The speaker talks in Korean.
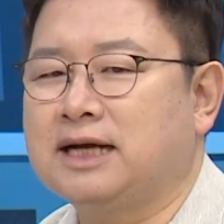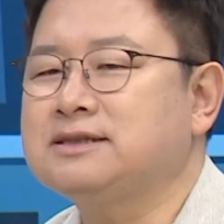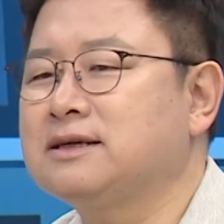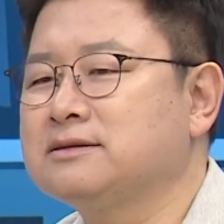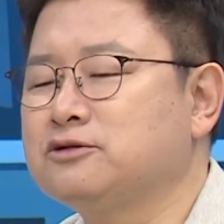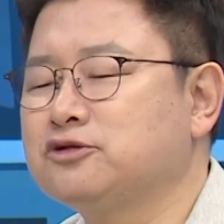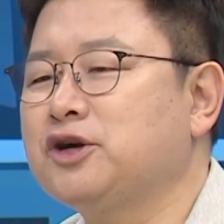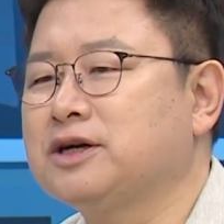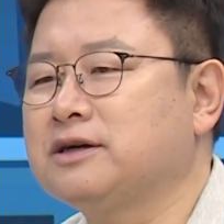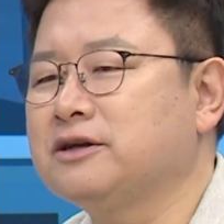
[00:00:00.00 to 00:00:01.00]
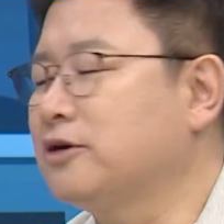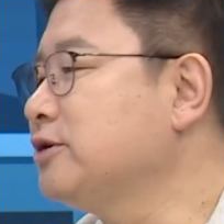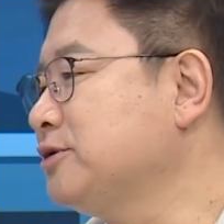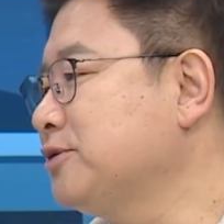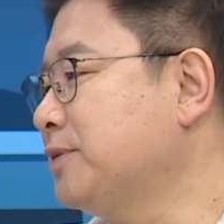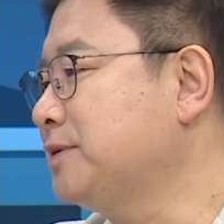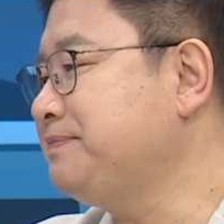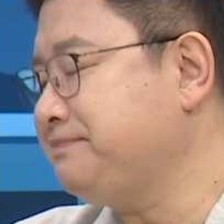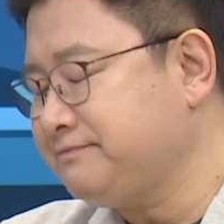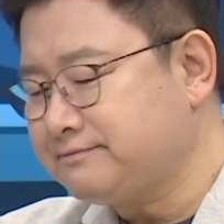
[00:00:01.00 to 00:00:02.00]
가장 중요한 건 경기죠. 뭐. 음.